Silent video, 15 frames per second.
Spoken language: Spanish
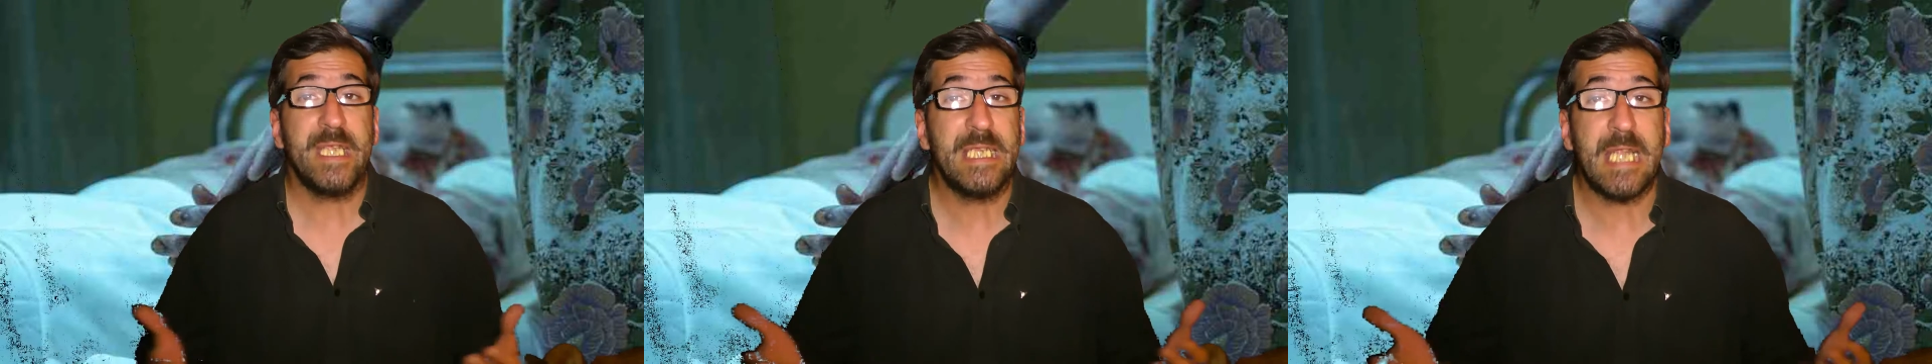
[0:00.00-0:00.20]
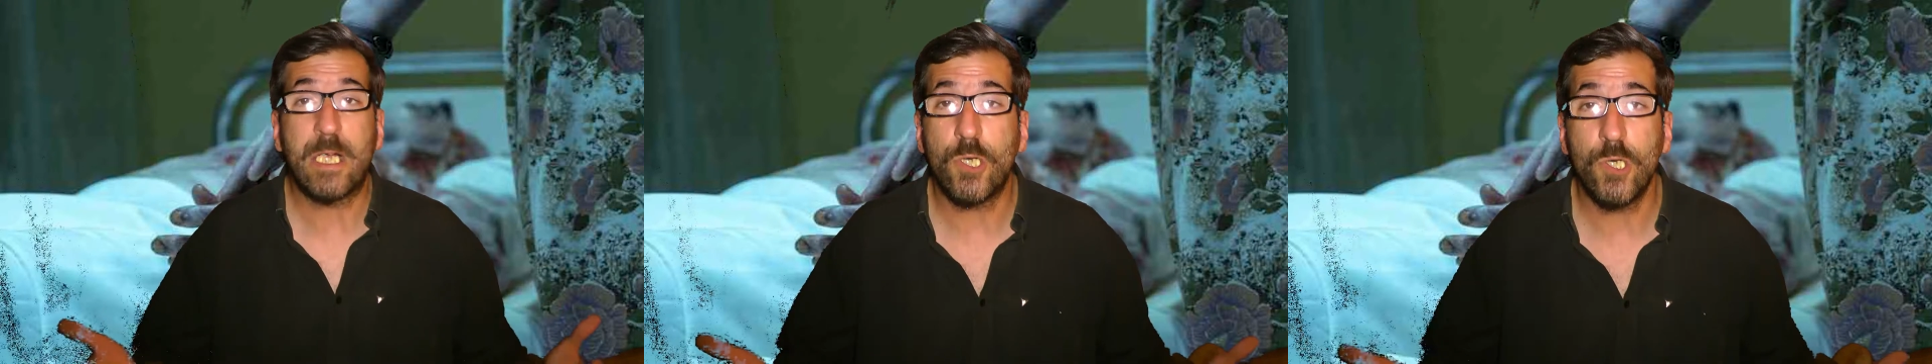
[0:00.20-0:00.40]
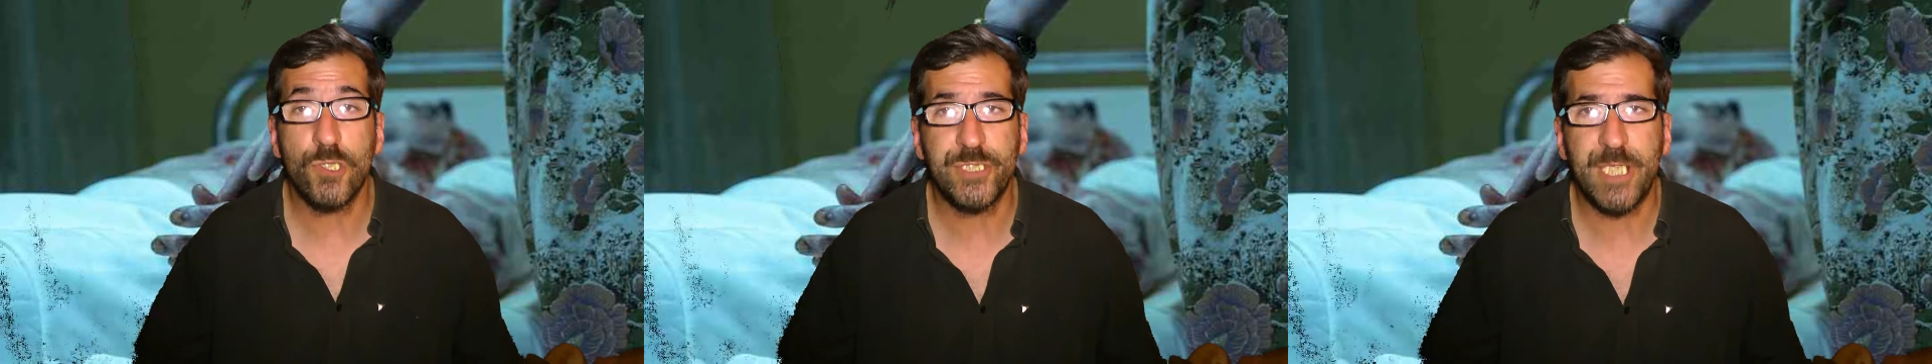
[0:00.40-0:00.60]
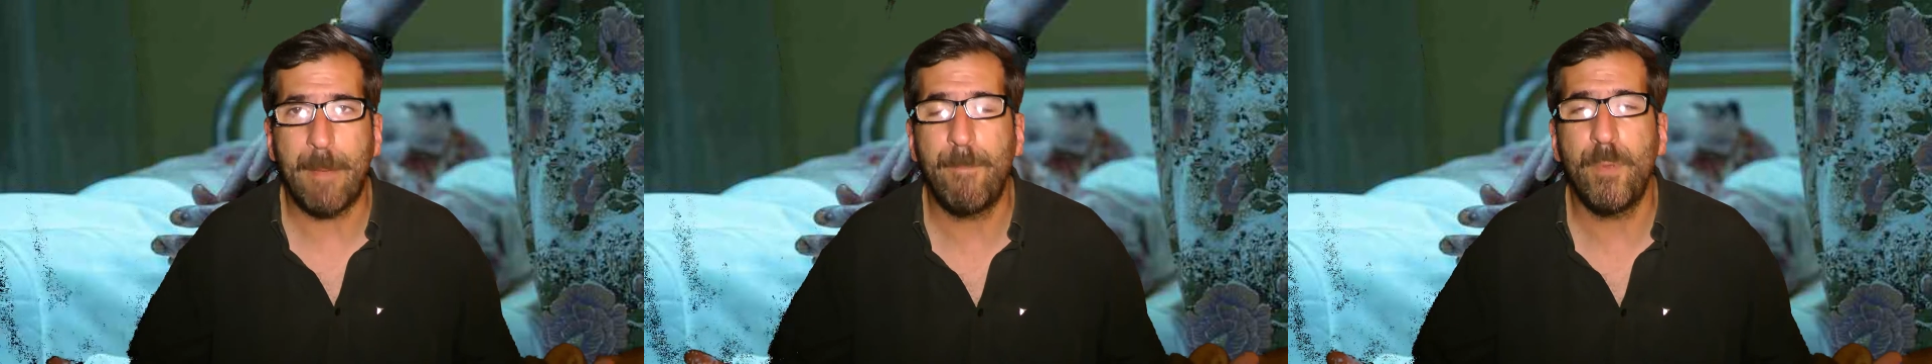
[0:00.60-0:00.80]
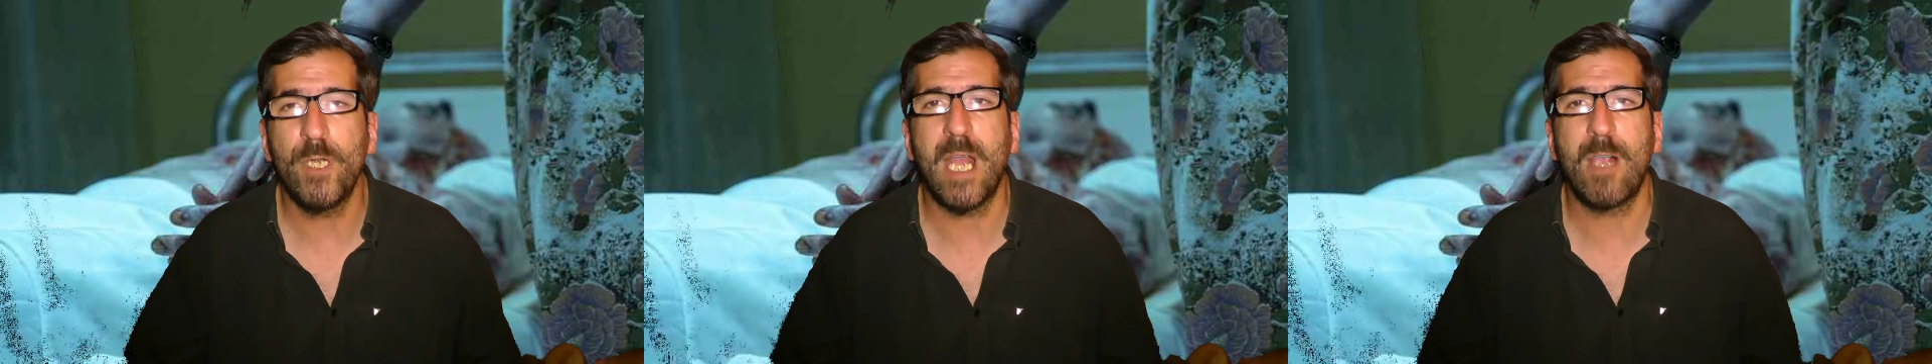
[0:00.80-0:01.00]
de las cosas
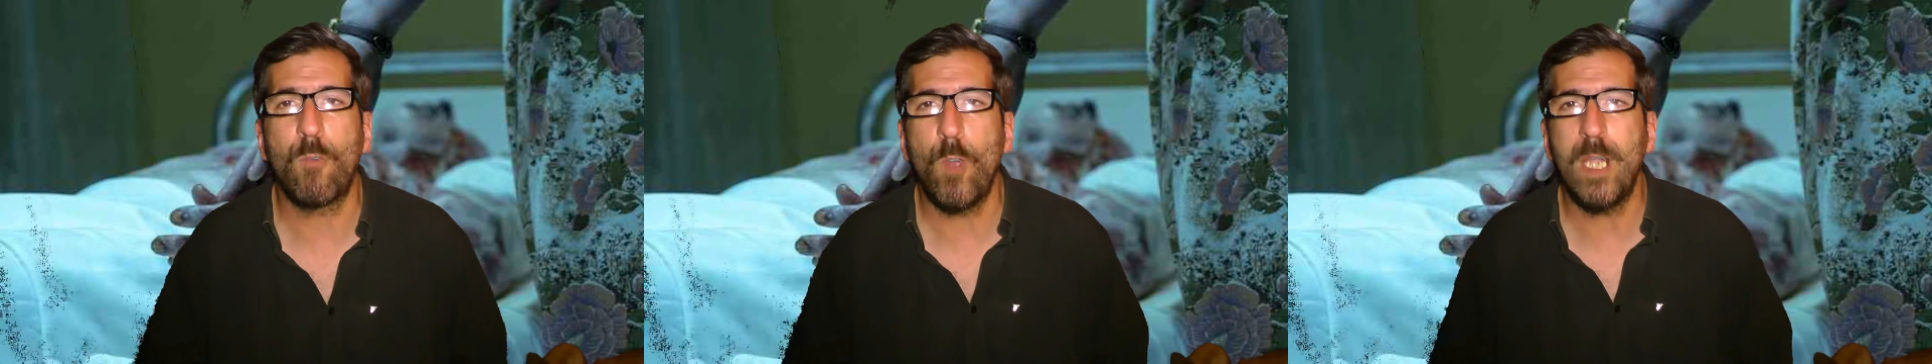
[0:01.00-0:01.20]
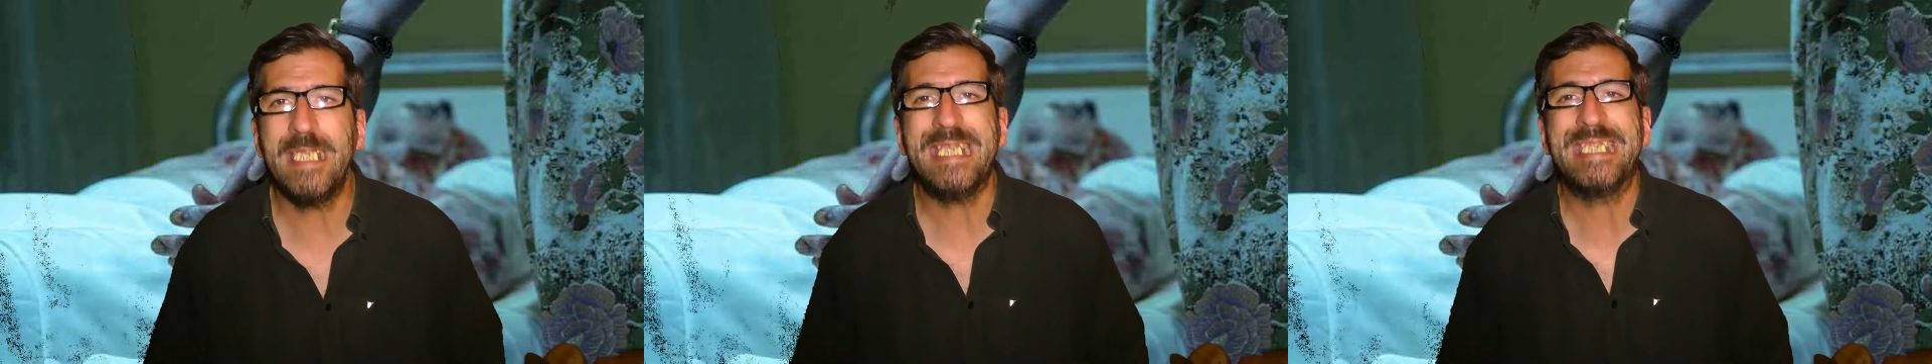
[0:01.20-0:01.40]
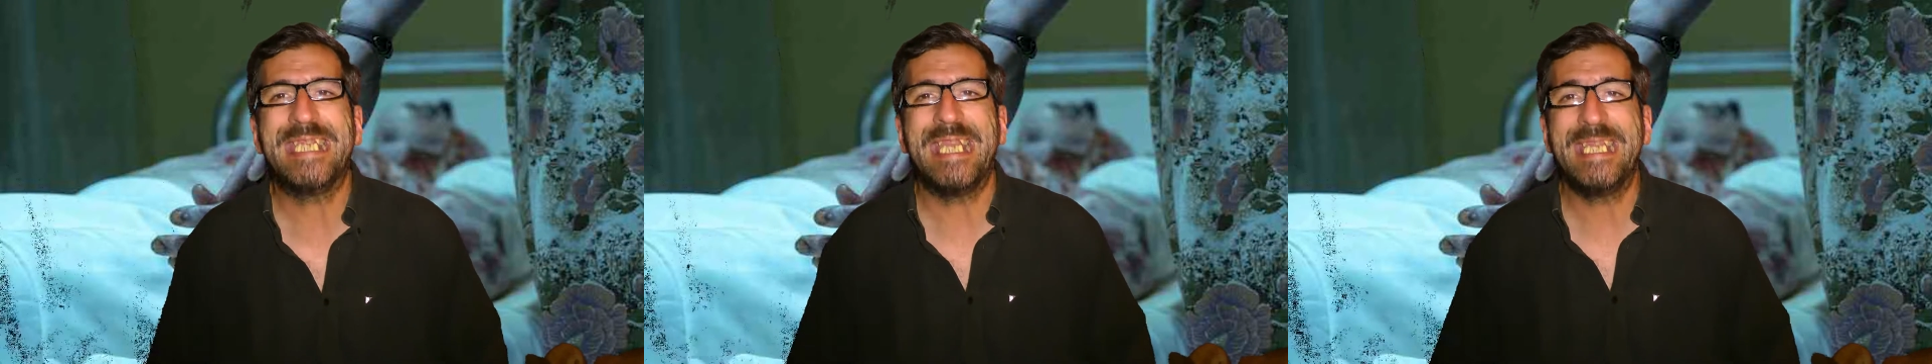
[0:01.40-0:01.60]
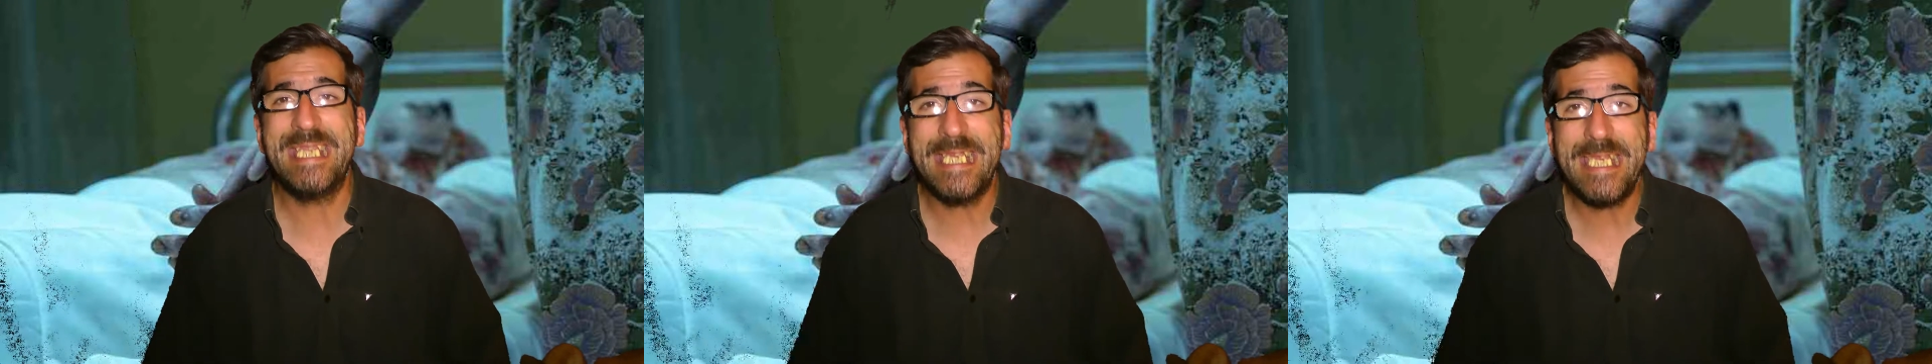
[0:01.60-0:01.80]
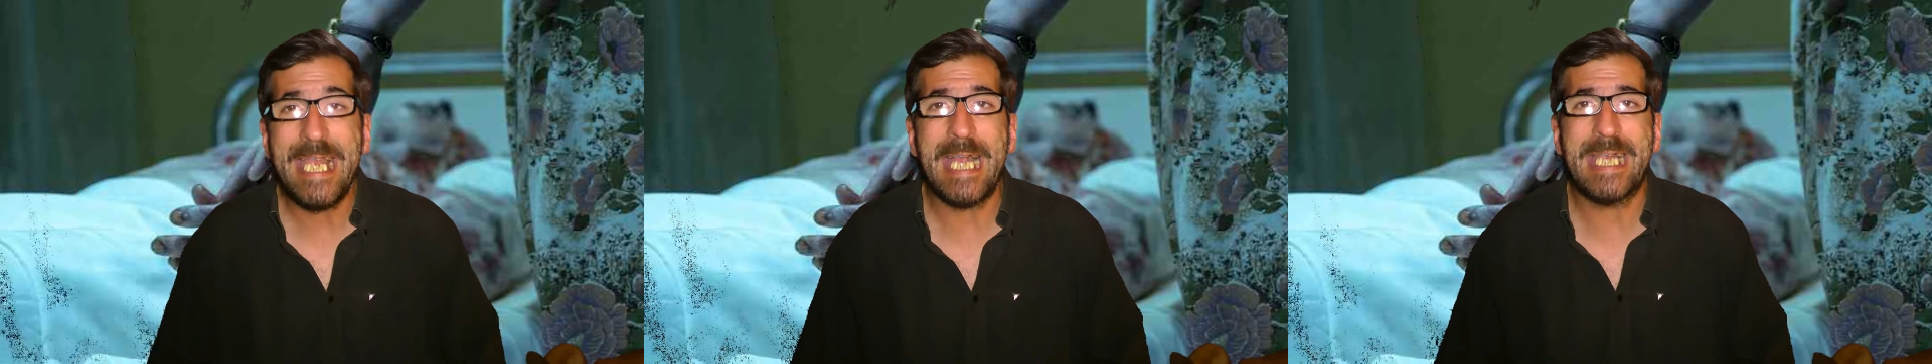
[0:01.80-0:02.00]
por las cuales
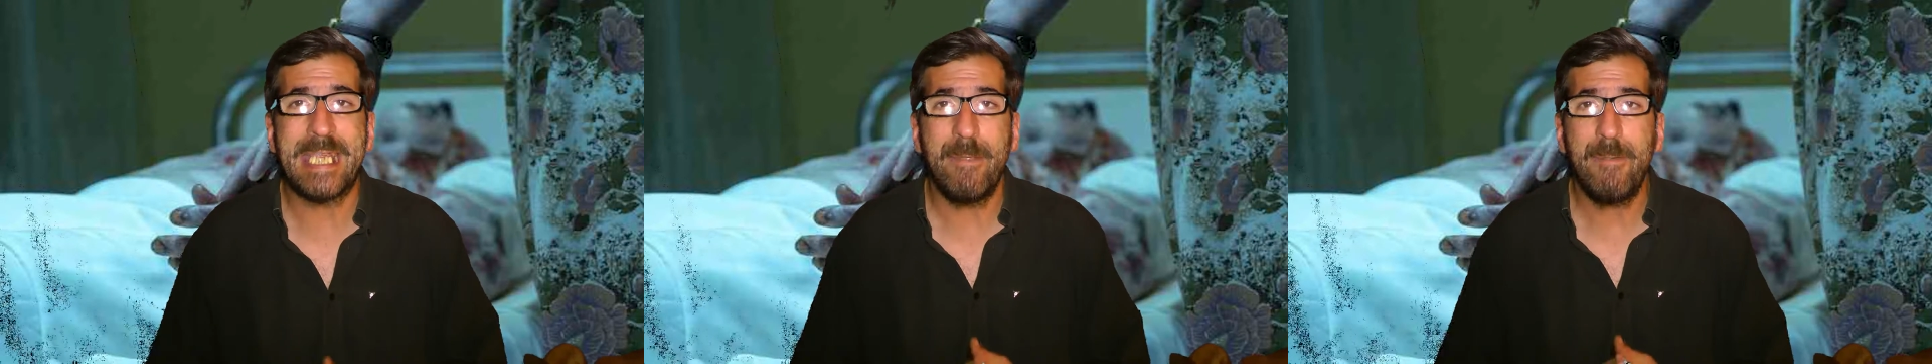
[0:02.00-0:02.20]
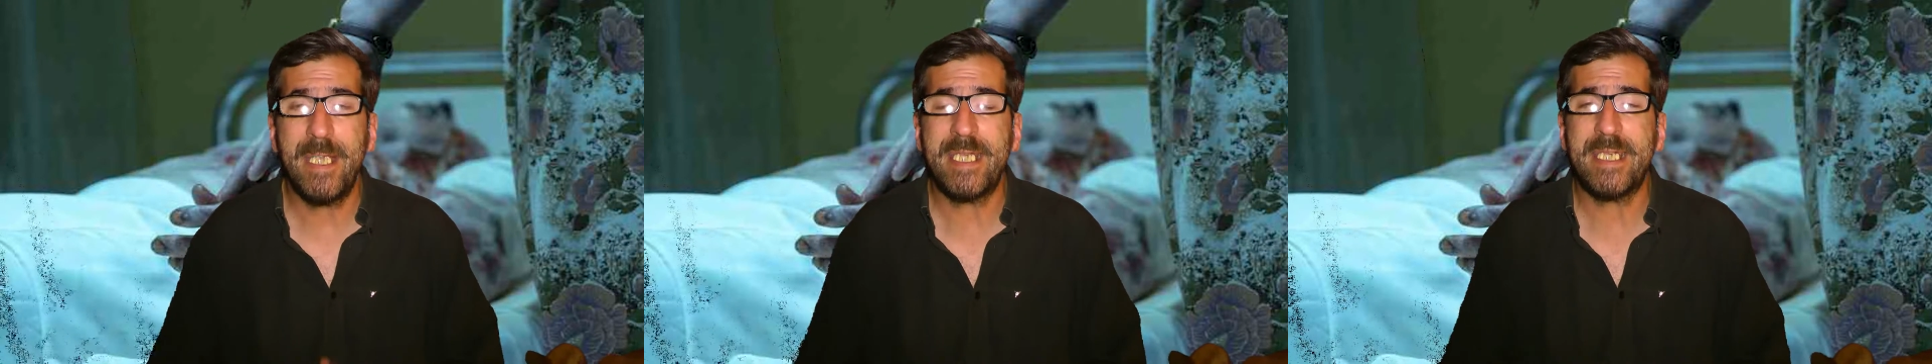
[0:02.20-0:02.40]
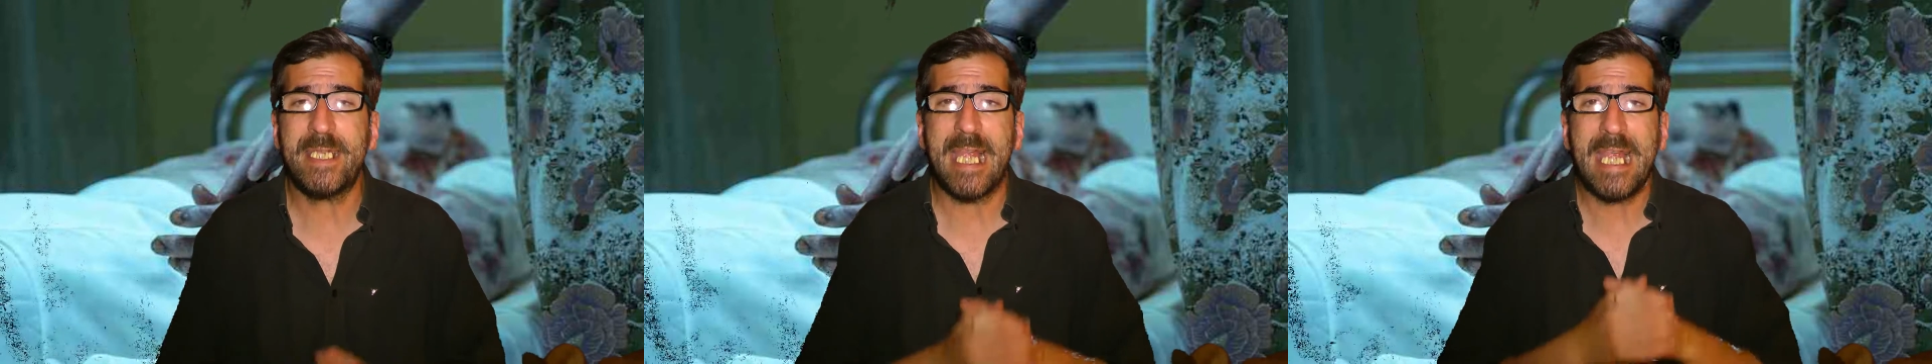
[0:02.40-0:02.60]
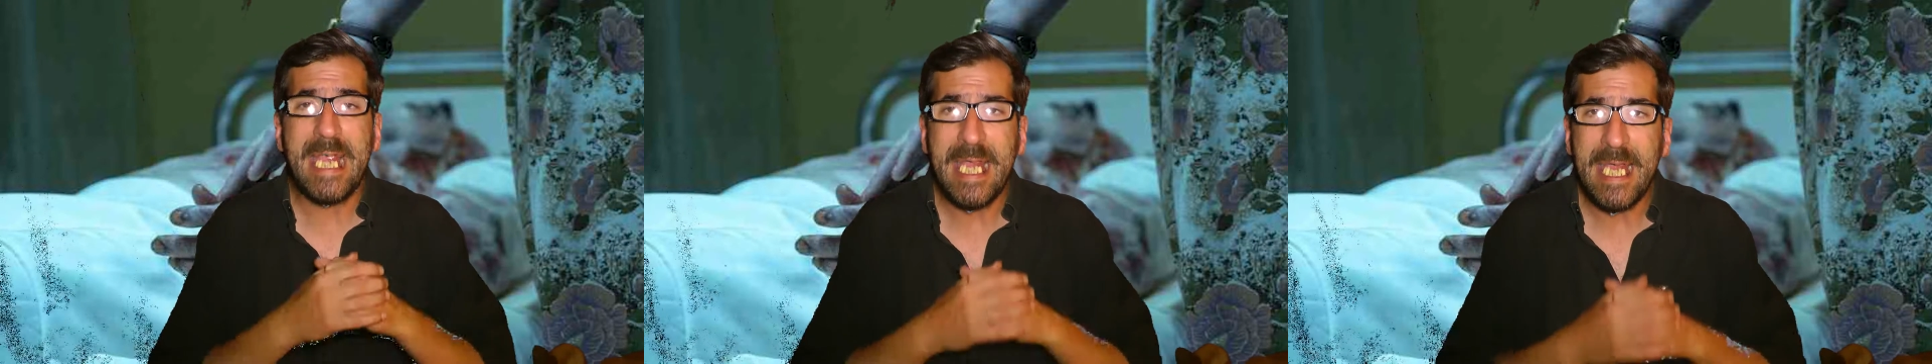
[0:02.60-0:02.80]
tendrías que ver